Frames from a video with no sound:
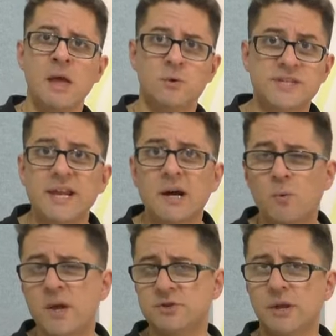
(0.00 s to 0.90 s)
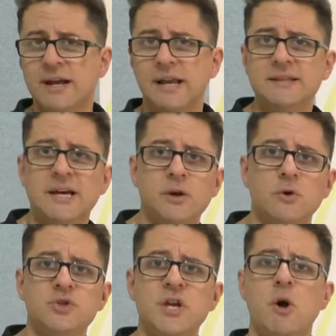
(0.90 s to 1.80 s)
Sarà questo il calendario
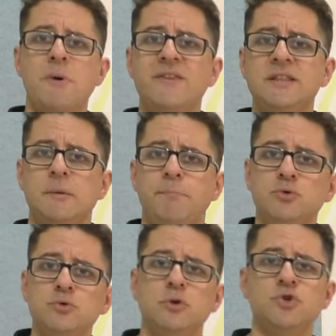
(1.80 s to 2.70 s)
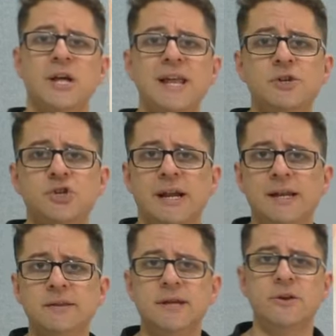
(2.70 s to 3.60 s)
così come avete potuto già leggere
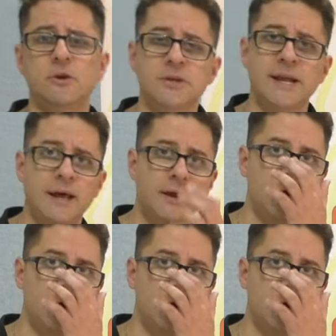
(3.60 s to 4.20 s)
all'interno del